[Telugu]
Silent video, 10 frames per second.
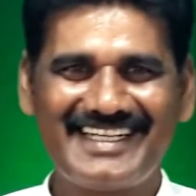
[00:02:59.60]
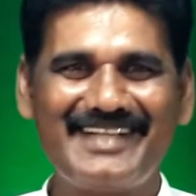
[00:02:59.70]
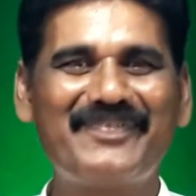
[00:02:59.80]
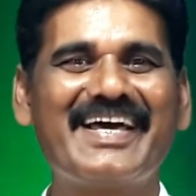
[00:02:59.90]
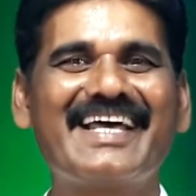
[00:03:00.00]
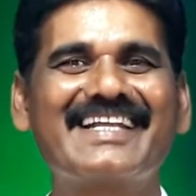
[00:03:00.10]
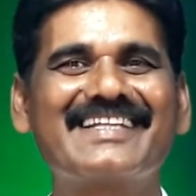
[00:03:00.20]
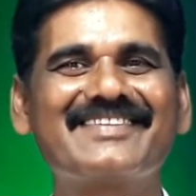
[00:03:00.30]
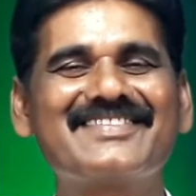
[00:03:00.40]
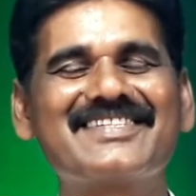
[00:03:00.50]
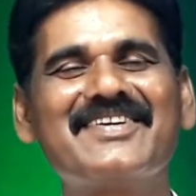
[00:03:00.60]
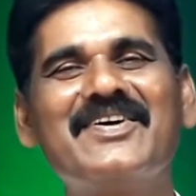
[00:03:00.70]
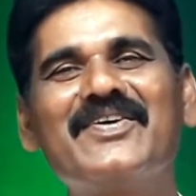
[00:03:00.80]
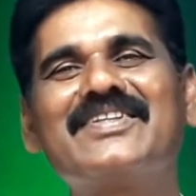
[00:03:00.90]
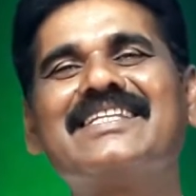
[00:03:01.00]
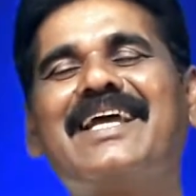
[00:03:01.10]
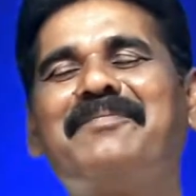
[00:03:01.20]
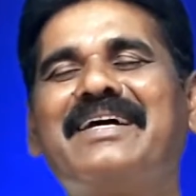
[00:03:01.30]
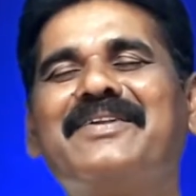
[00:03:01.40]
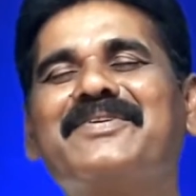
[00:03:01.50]
నీ ఫ్యాన్ కింద కూర్చు వద్దులే
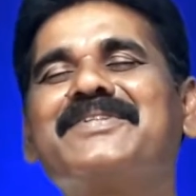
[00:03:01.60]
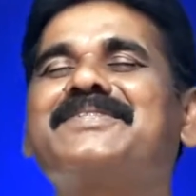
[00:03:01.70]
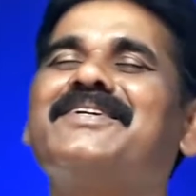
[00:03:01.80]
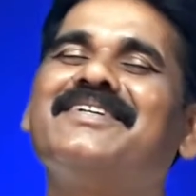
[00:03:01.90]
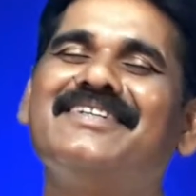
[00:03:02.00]
అమ్మాయి నువ్వు కూర్చో